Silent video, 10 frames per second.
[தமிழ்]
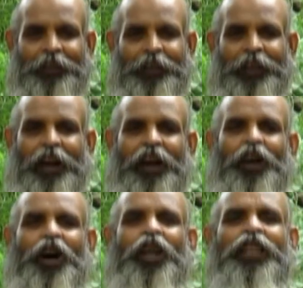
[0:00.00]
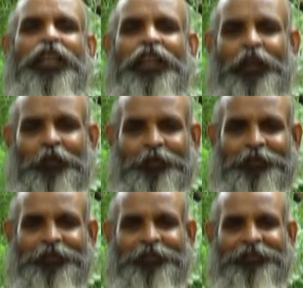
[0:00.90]
இல்லை அனாதை இல்லம்
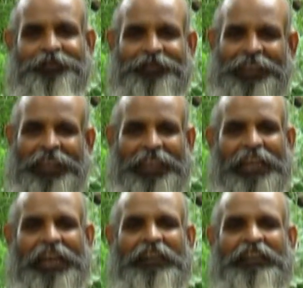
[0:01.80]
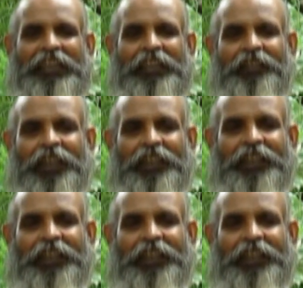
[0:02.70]
என்ன ஆங்கார வார்த்தை